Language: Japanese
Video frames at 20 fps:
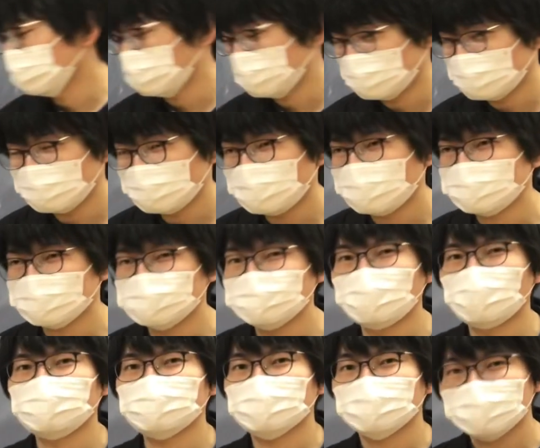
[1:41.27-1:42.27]
心がく
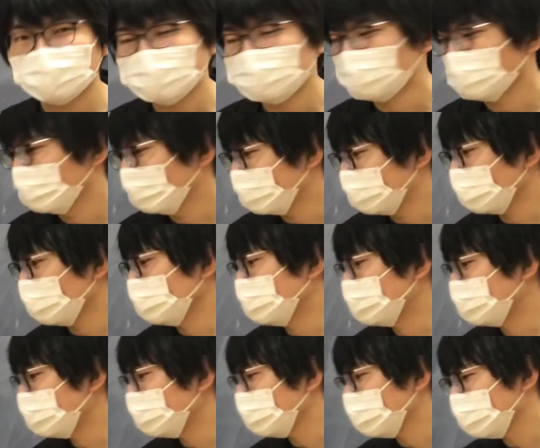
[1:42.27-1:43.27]
ぼんでてそれを
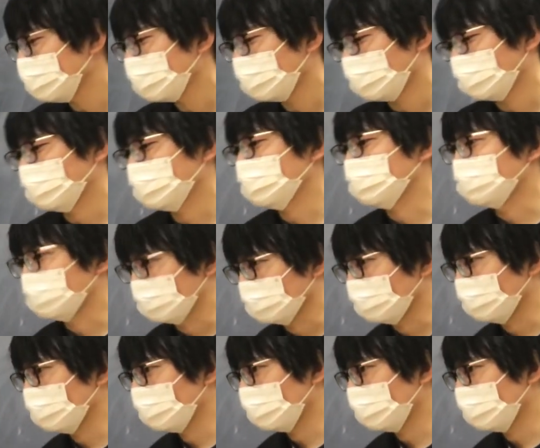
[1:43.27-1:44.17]
中心化っていうんですよ